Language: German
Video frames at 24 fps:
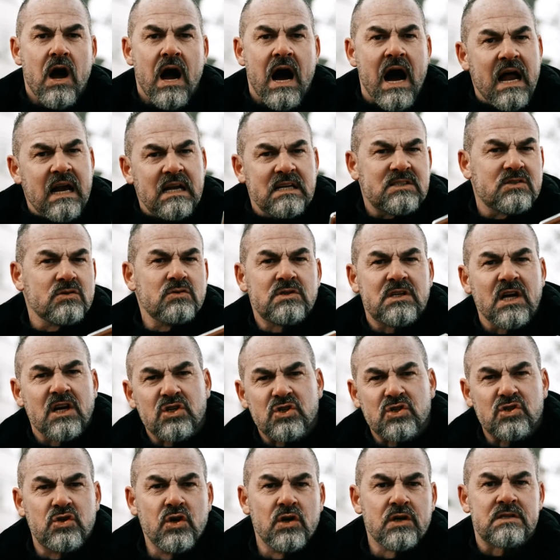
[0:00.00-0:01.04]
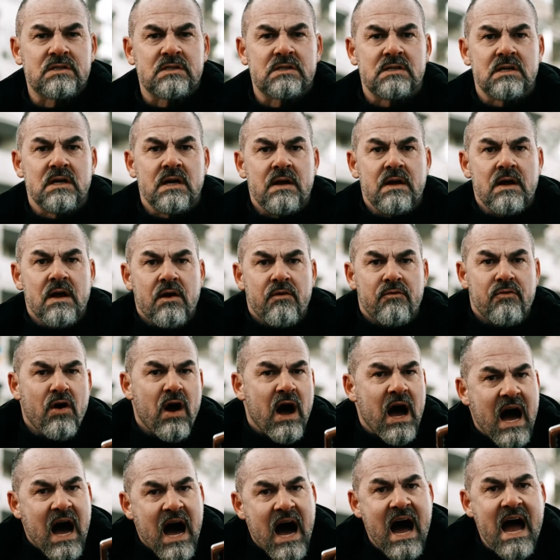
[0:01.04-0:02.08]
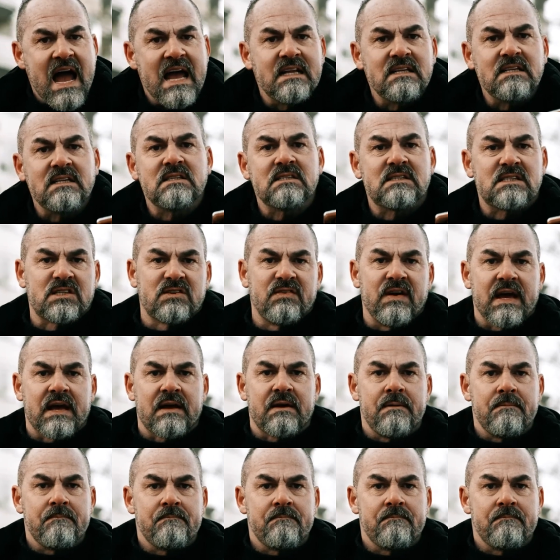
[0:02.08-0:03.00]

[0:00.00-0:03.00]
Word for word: Alles unterstützt für einen Zweck.